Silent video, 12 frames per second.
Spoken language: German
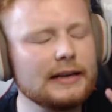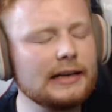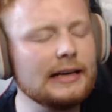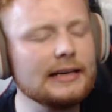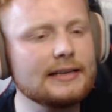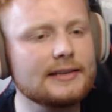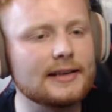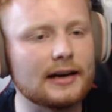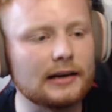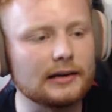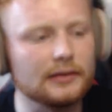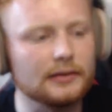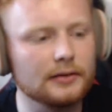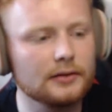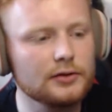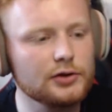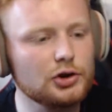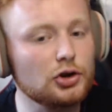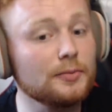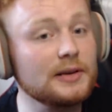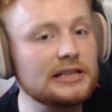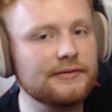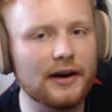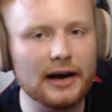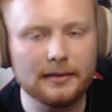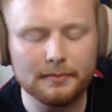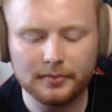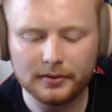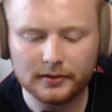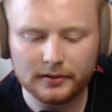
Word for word: wenn ich sage, dummes Weib